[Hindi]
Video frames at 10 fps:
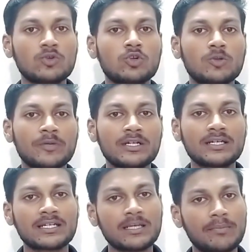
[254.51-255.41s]
सारी नोट
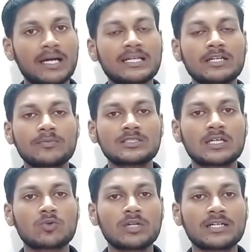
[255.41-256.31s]
प्रिंट करके मार्केट
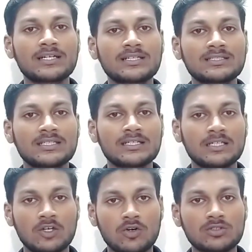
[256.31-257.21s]
में सर्कुलेट कर दिए